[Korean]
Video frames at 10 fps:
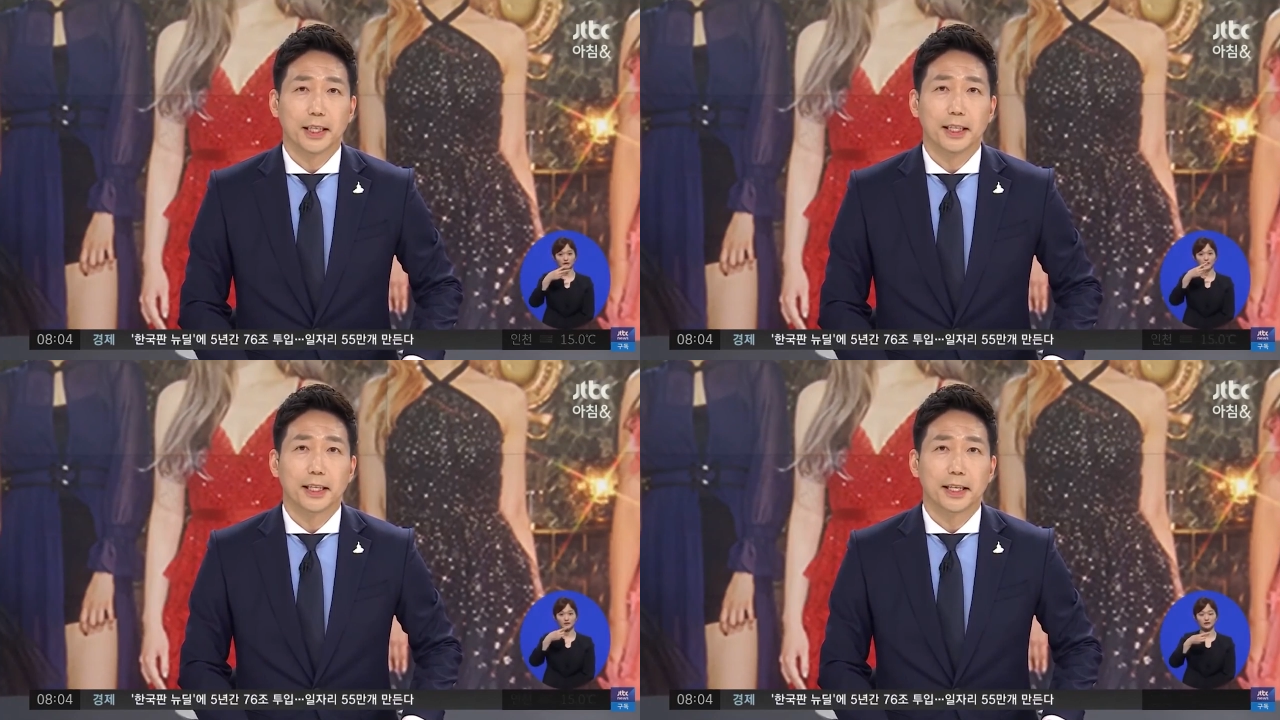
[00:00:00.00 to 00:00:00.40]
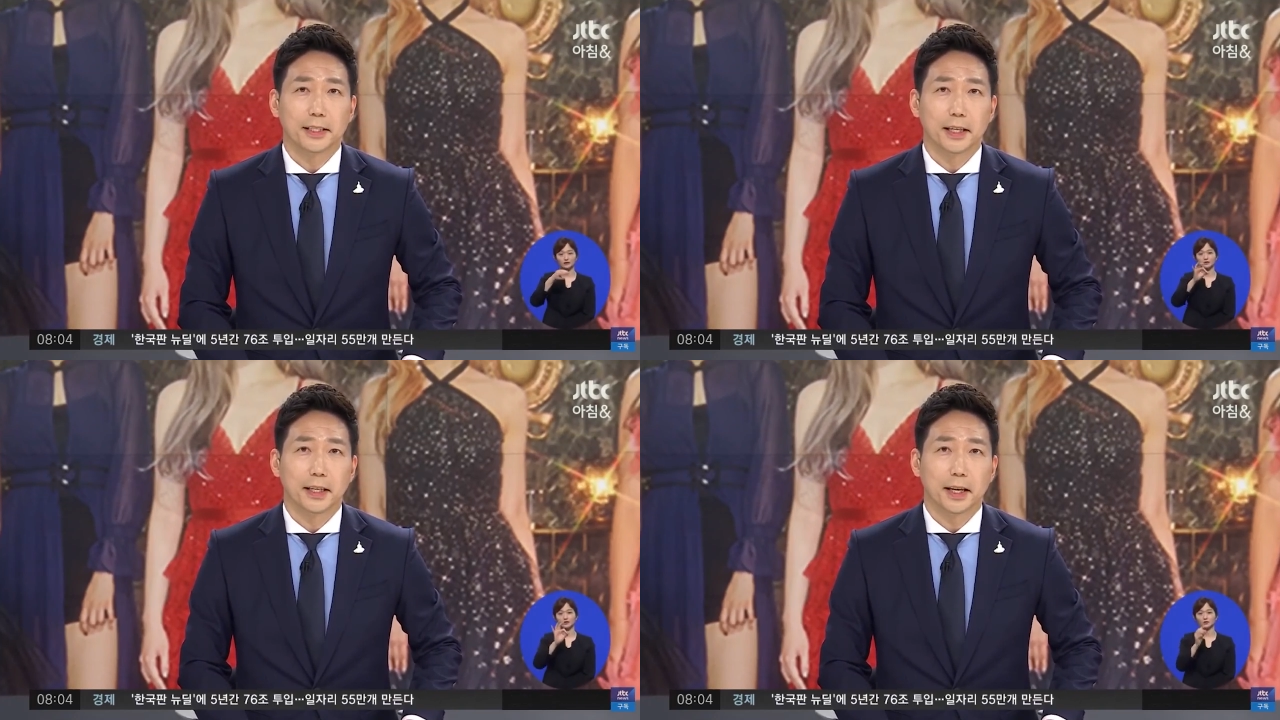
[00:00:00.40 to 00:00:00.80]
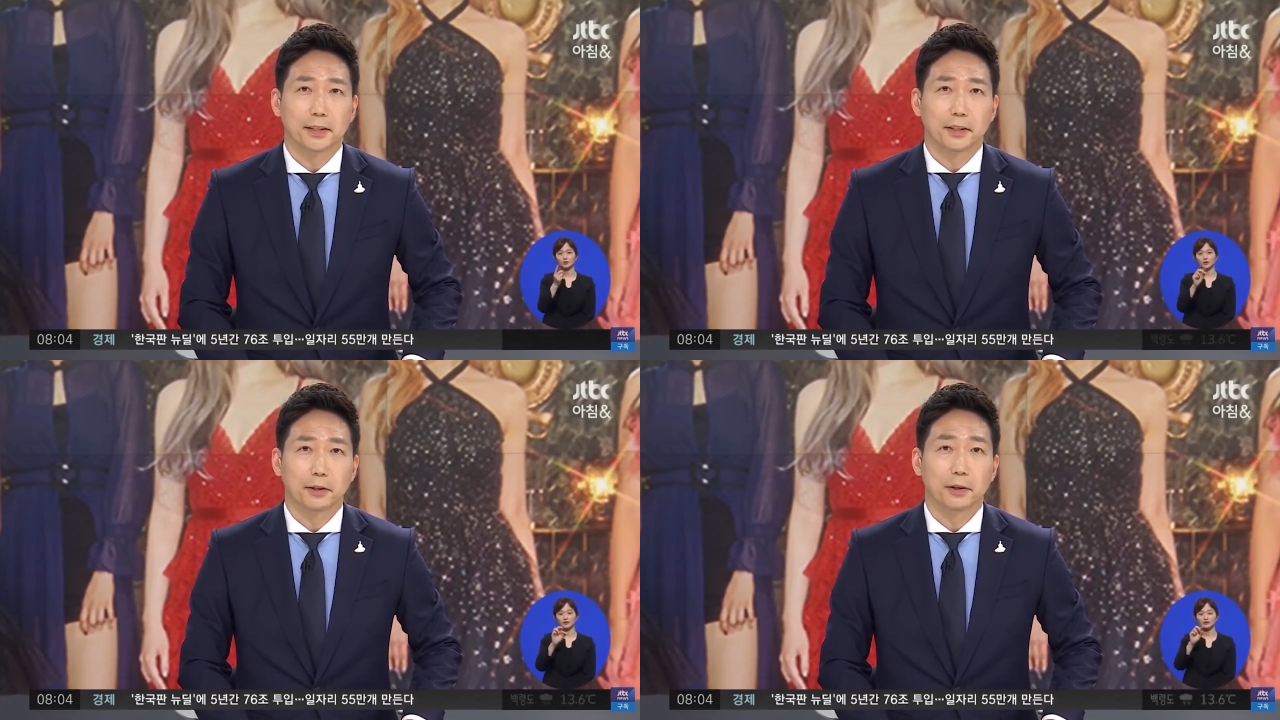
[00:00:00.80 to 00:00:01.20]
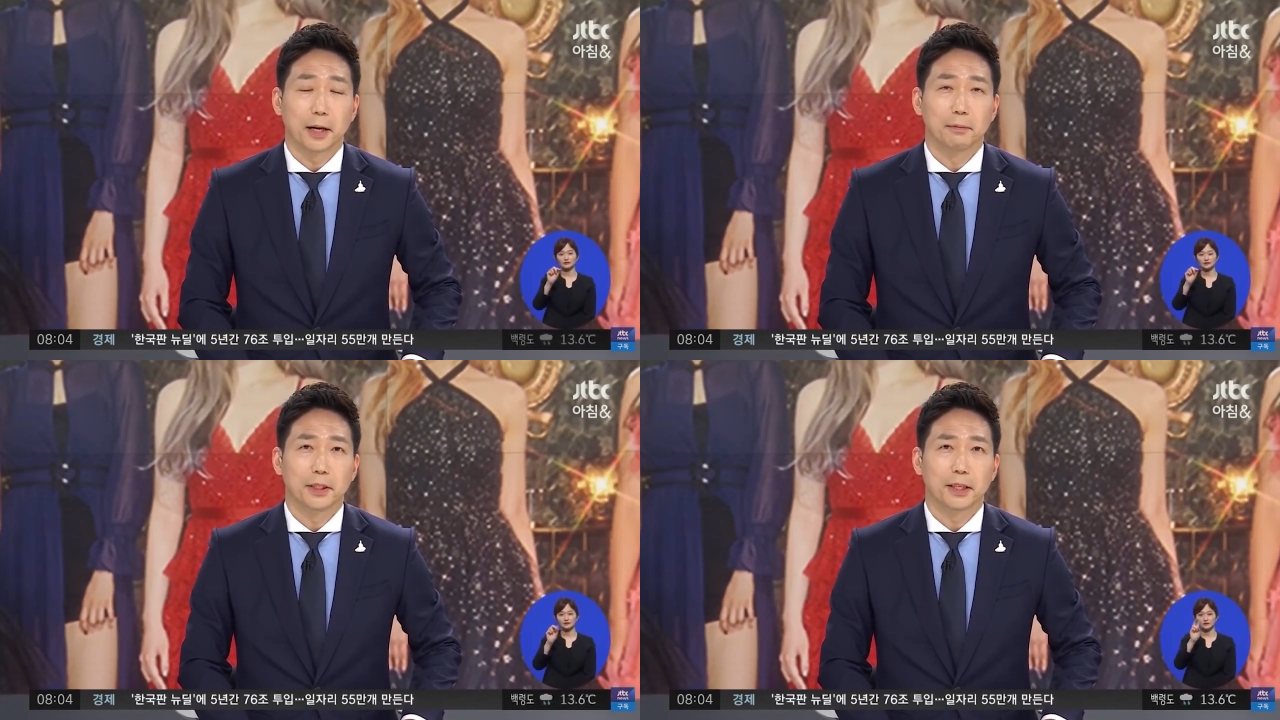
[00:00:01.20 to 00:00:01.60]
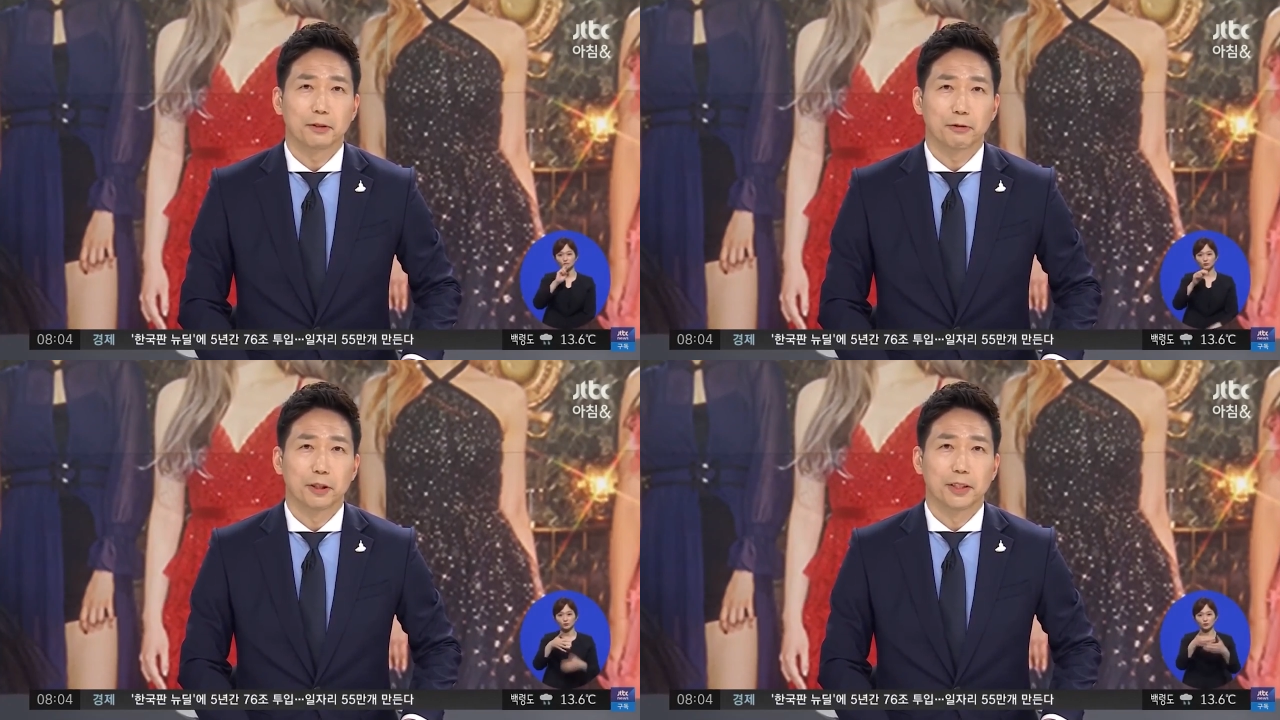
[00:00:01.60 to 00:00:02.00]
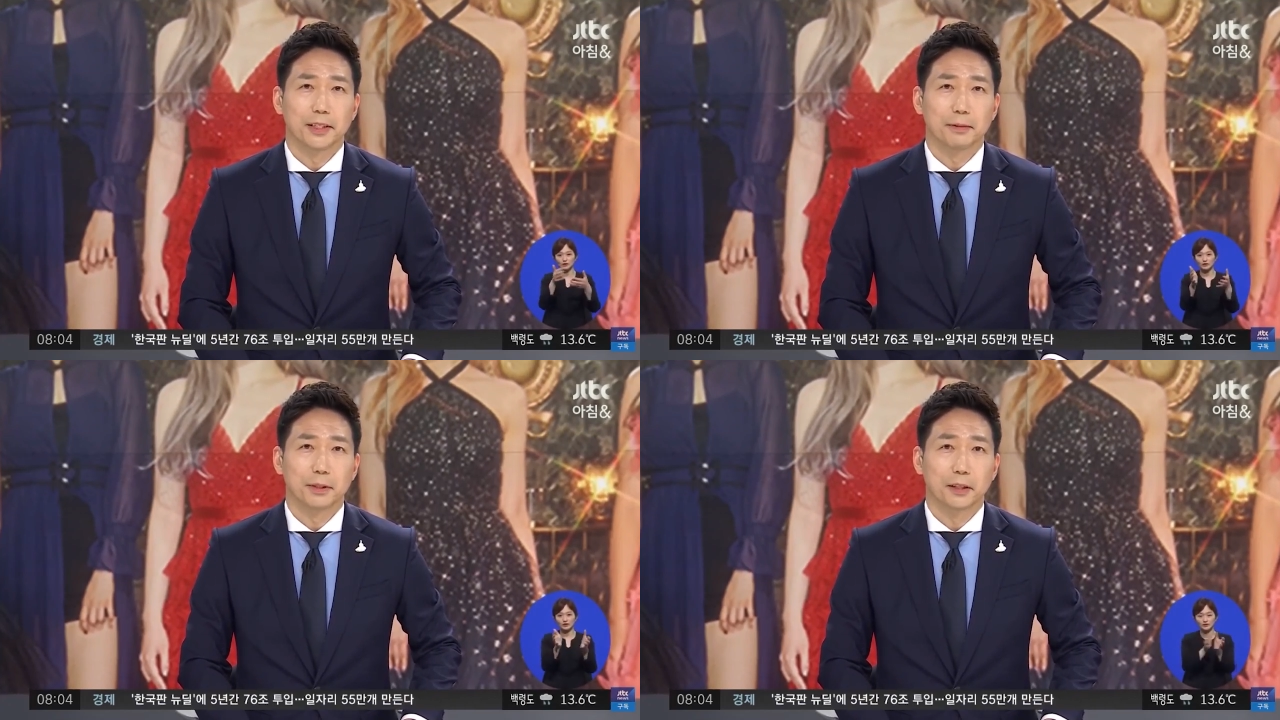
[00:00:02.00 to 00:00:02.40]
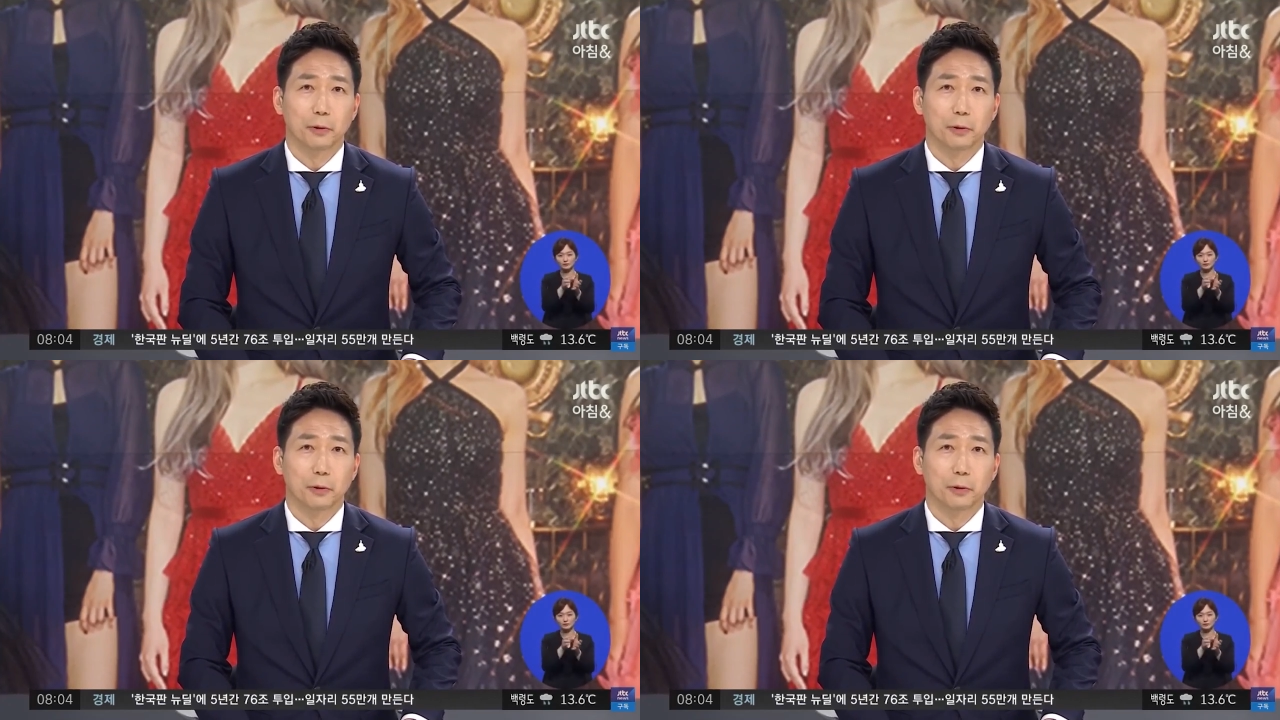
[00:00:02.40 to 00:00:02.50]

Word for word: 일일 기상캐스터로 깜짝 출연을 했습니다.